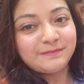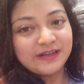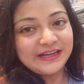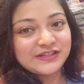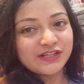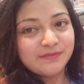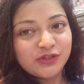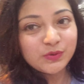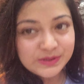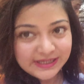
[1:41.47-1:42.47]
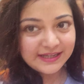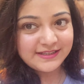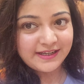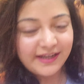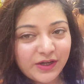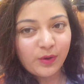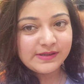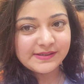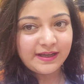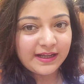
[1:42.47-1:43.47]
सब कलेक्शन में चूज़ किया जा रहा है
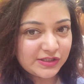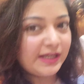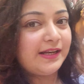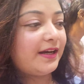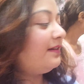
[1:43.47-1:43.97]
कौन सा अच्छा लगा